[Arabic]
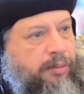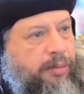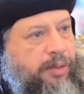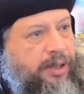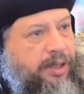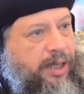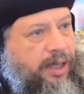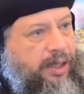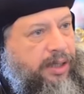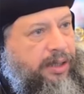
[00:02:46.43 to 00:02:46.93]

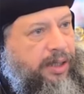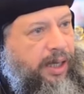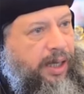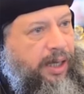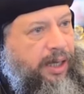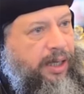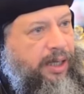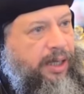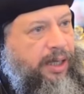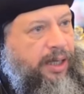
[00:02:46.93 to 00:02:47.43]

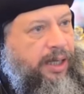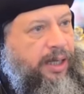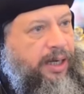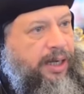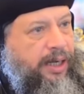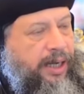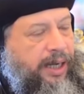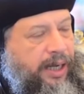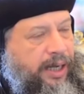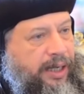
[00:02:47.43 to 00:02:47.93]
بتخضع
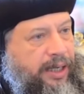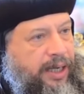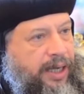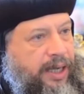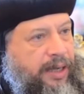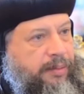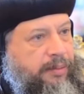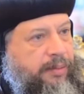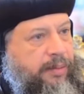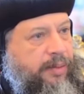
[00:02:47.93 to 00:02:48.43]

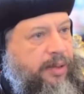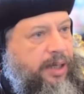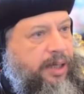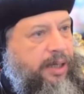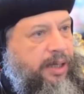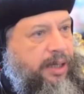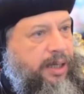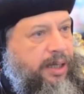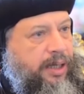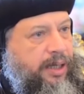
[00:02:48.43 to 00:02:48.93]
لأحكام
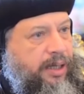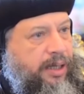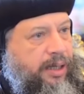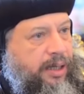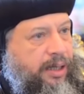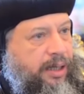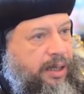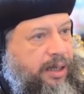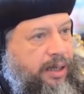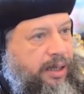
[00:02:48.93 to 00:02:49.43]

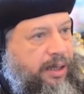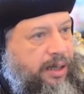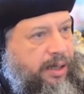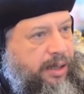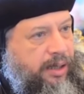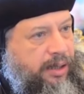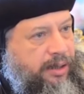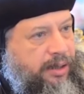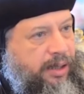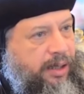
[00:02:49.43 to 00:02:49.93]
آه،
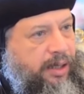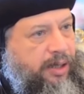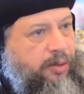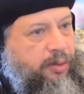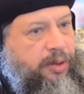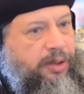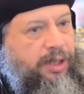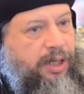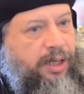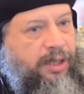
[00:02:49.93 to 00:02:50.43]

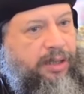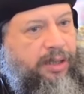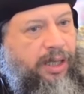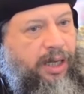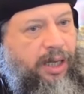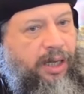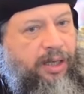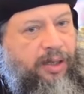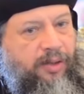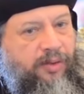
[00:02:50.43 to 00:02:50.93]
القضاء
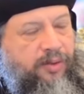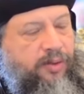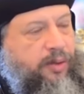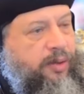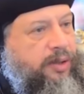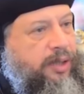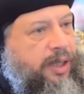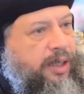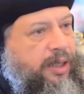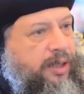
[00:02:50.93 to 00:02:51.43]
وتخضع
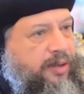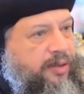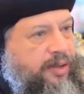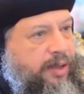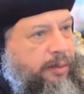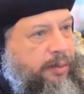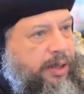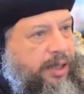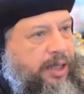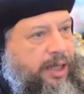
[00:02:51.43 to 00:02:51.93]
للسلطان
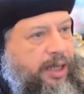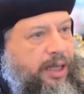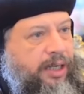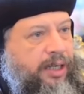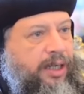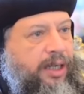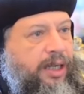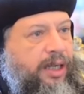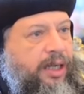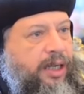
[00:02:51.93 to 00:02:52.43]
الزمني
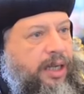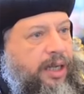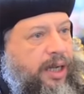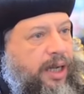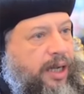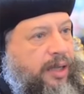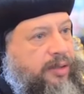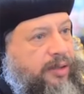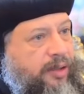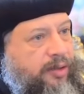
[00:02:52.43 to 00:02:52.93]
لان
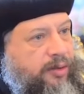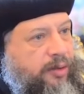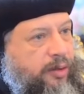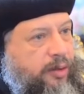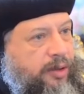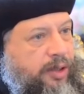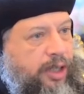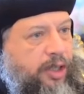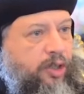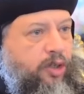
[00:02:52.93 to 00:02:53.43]
هذا
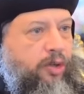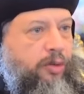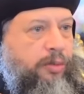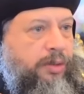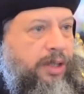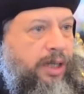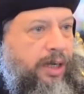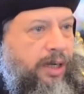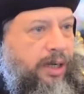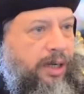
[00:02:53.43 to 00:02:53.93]
السلطان هو
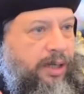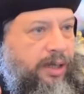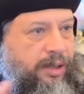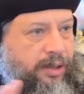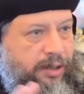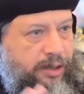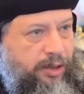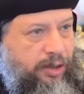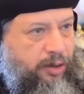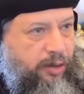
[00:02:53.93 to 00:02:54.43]
من الله
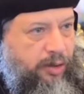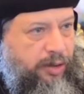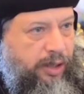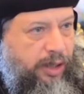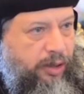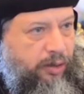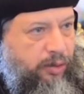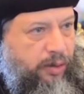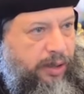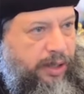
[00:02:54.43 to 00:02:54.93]
دي
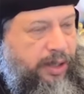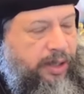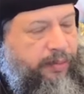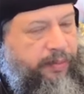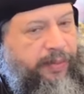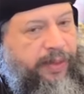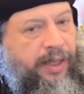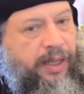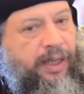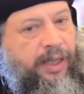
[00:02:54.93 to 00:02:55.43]
النقطه الاولى
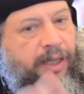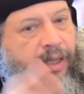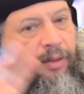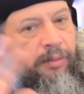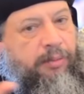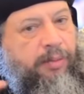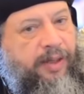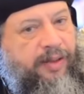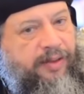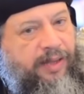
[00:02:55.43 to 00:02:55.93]

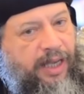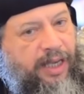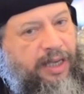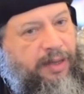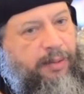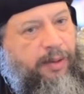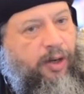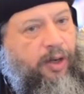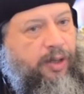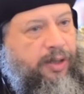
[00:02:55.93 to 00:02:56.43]
بس
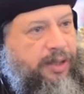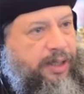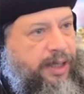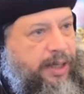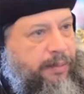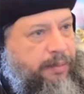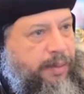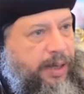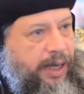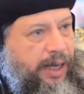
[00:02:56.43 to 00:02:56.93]
اجي احط
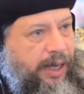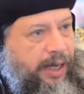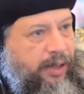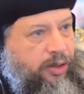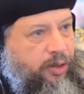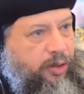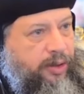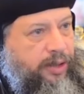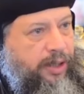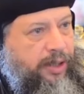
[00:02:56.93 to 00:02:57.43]
جنبها
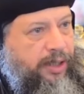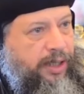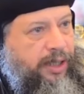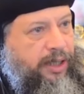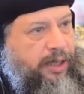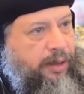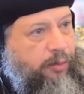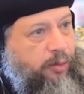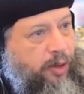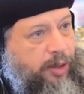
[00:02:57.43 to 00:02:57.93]
نقطه
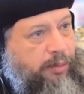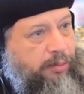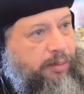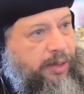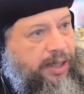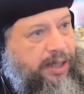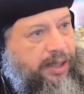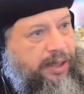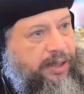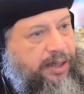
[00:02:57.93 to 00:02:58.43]
ثانيه
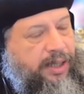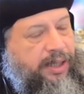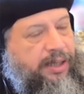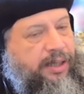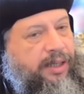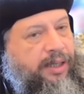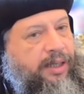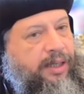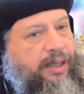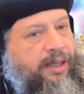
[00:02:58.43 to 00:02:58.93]
مهمه جدا
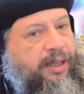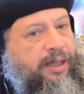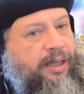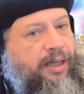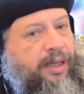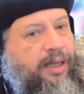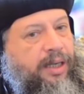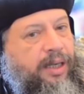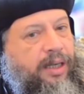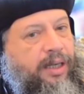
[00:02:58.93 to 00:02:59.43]

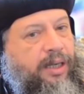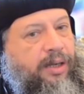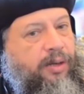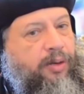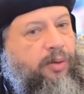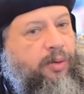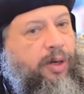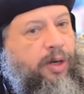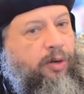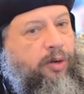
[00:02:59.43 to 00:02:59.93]
آه،
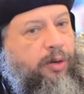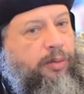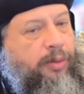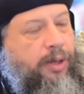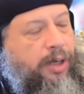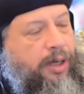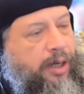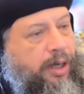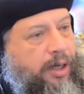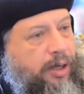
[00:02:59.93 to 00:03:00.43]
وهو
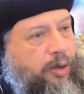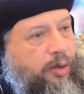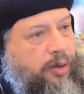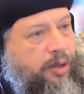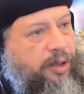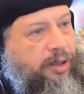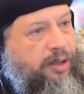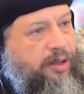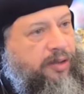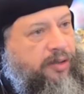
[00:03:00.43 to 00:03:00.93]
ما قاله
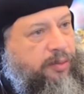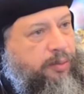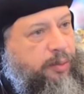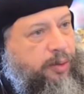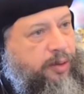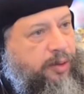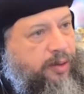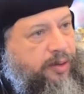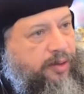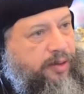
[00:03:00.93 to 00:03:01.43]
قديس
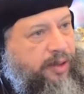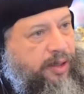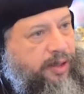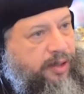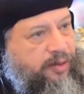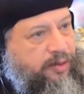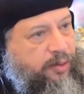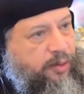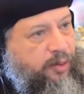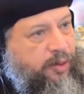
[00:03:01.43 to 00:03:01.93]
بطرس
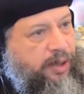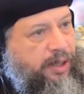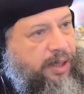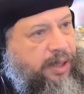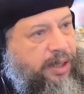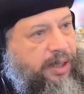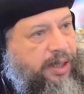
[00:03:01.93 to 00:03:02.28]
الرسول